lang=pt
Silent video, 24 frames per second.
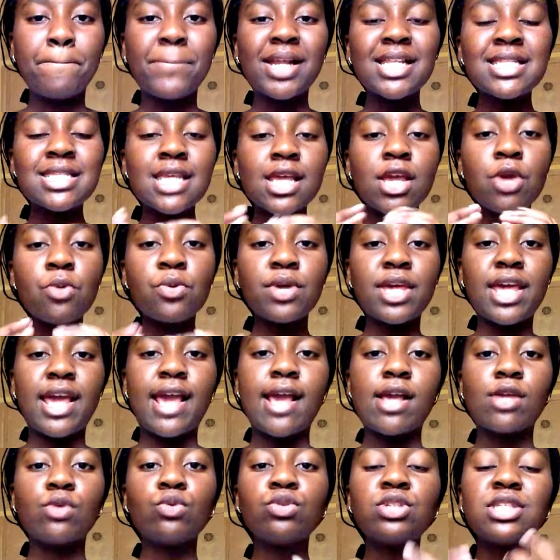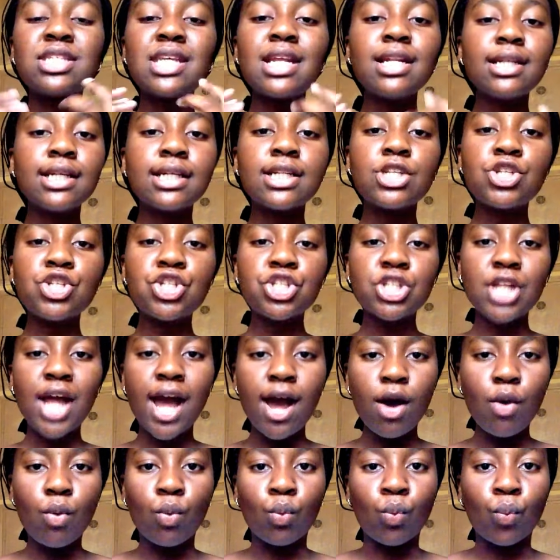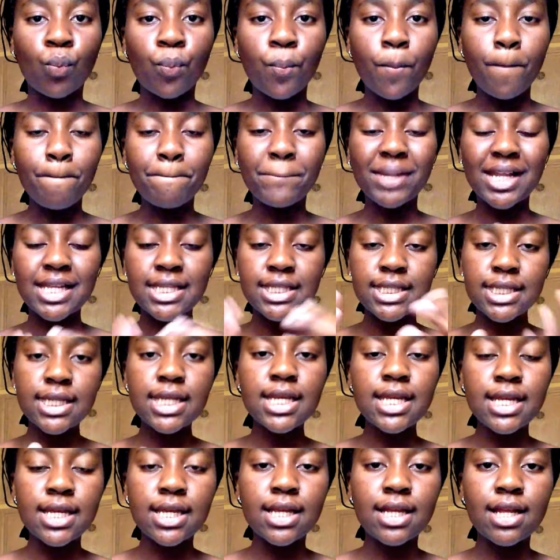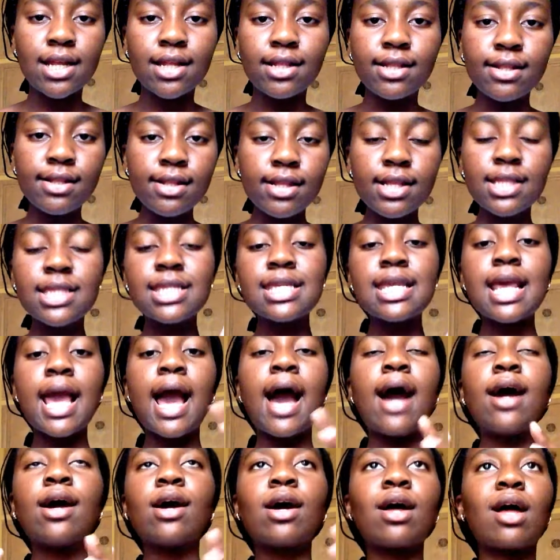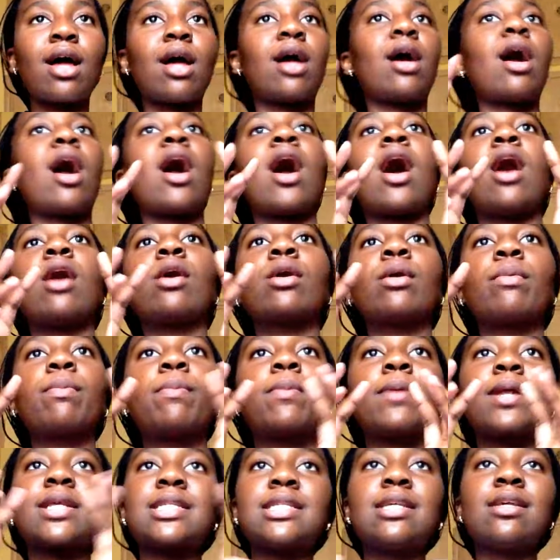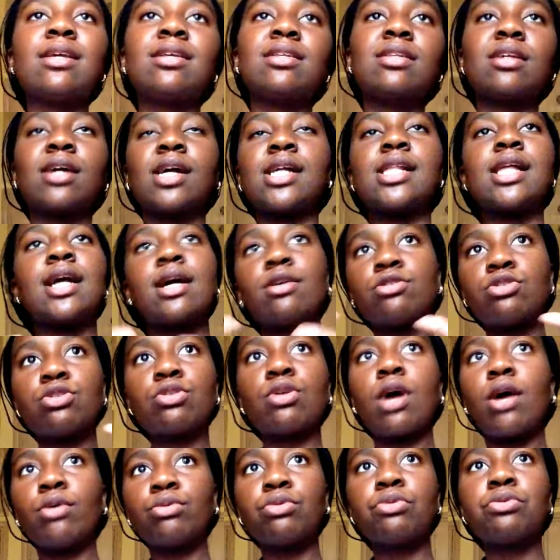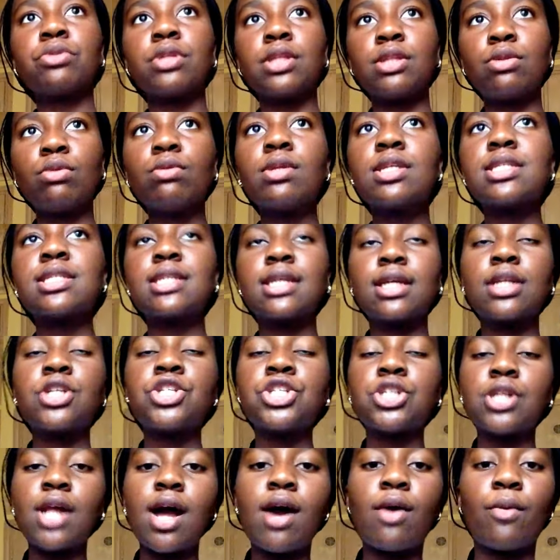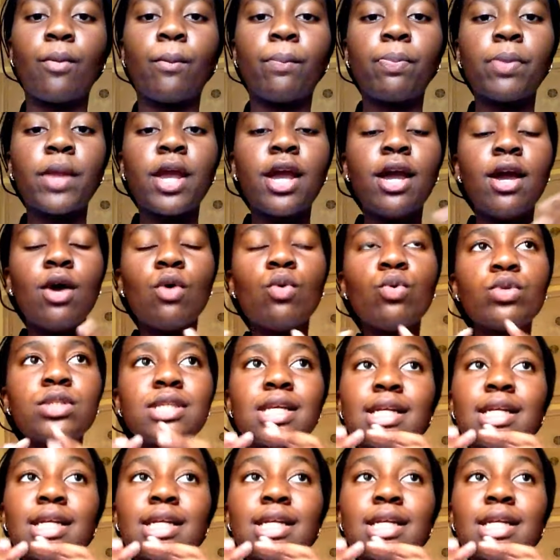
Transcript: Para dizer que o quê? Que o ser cristão, para si que se para si que trabalhar, tá autotitula-se cristão. O